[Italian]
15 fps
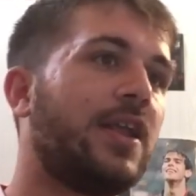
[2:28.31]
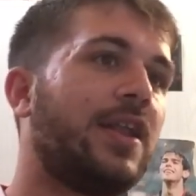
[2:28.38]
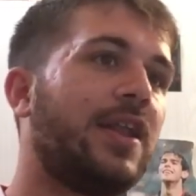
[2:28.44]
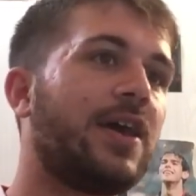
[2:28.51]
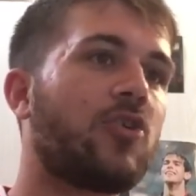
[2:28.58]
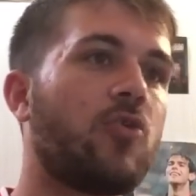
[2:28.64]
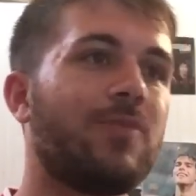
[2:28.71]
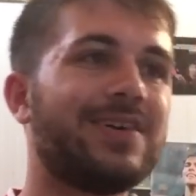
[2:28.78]

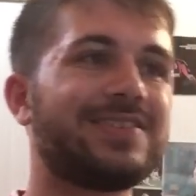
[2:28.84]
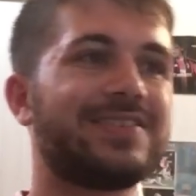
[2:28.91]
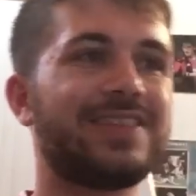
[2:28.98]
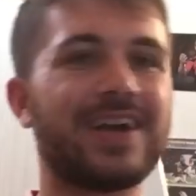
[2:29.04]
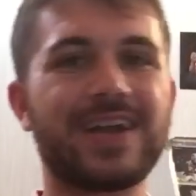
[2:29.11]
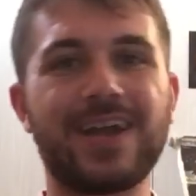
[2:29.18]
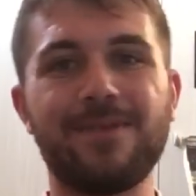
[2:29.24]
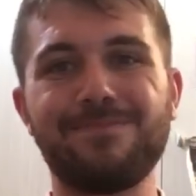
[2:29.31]
La Roma
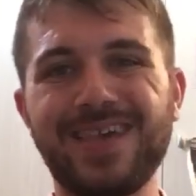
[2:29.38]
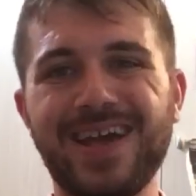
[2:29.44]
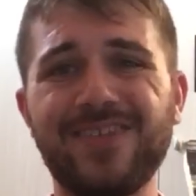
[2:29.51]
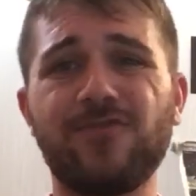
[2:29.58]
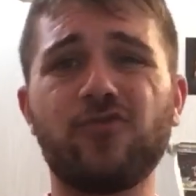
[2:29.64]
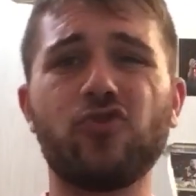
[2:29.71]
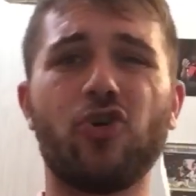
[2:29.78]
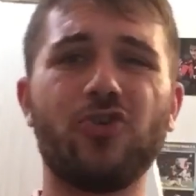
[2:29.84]
sta
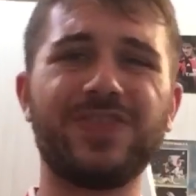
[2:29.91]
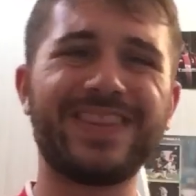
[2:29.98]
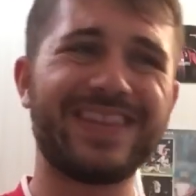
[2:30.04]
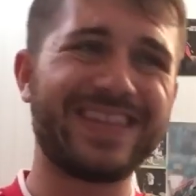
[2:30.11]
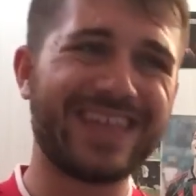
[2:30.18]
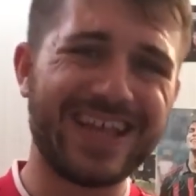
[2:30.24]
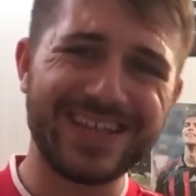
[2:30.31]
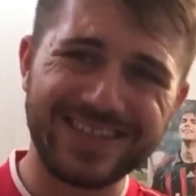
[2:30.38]
cambiando
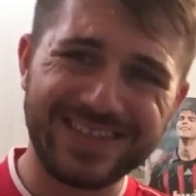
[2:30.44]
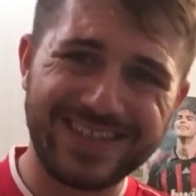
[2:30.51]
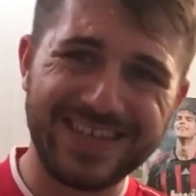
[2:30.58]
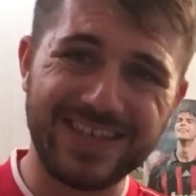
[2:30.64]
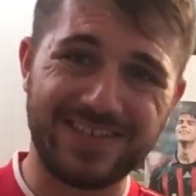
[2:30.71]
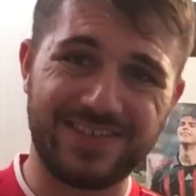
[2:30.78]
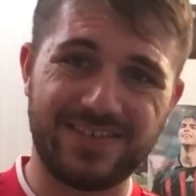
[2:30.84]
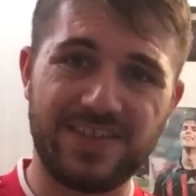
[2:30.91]

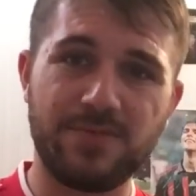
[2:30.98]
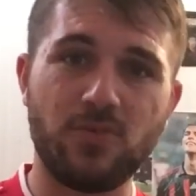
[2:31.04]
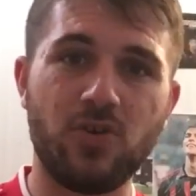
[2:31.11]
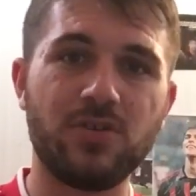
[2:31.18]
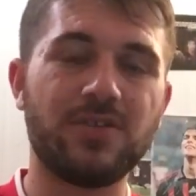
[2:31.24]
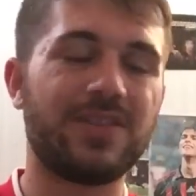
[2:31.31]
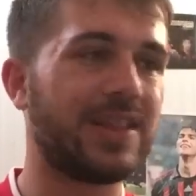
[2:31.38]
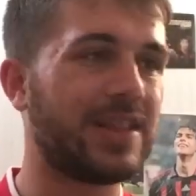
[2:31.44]

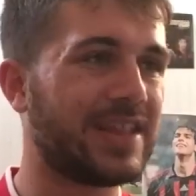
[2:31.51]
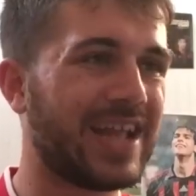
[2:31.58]
tantissimo,